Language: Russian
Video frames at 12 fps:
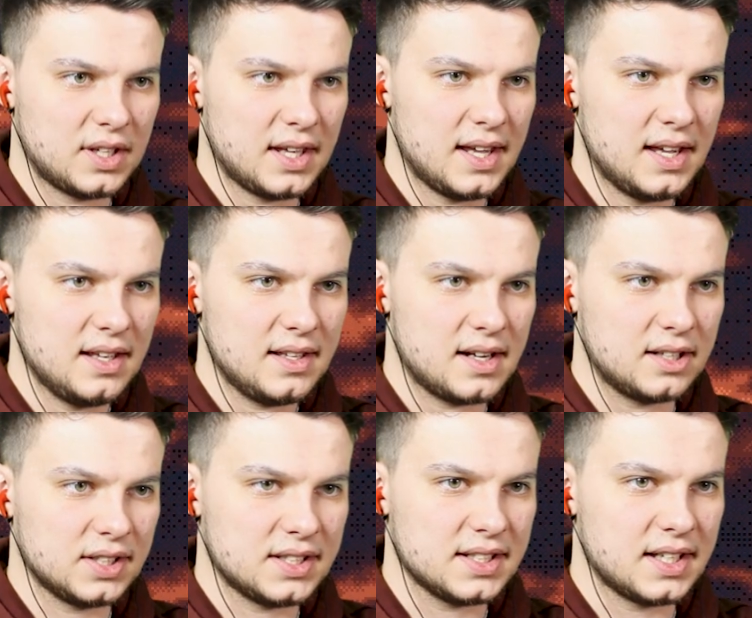Окей,
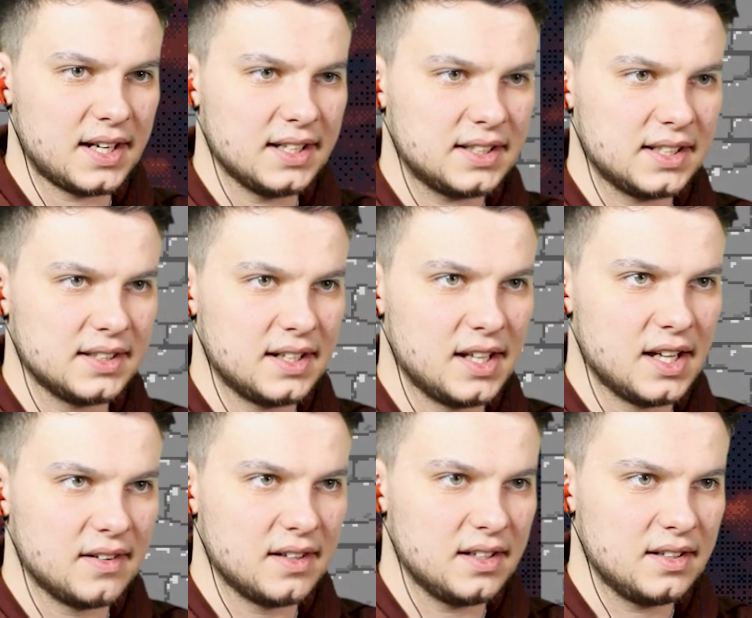какая-то секретка
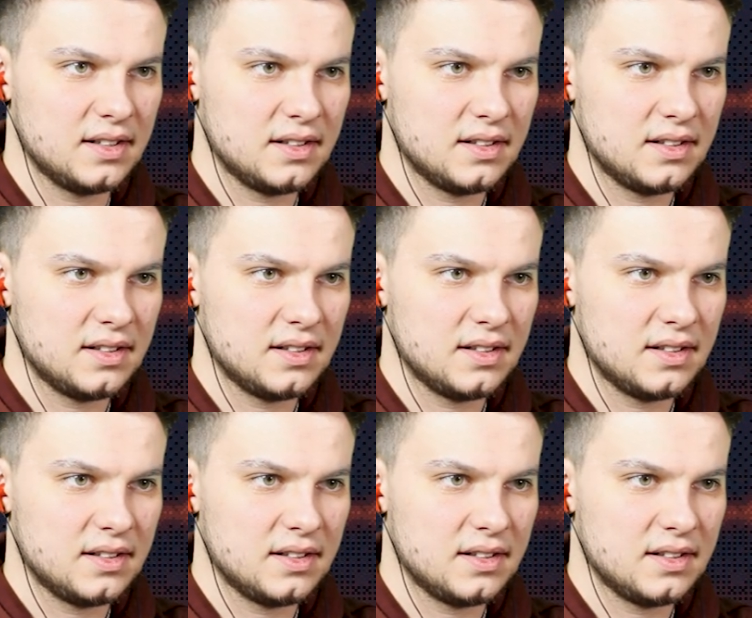налево.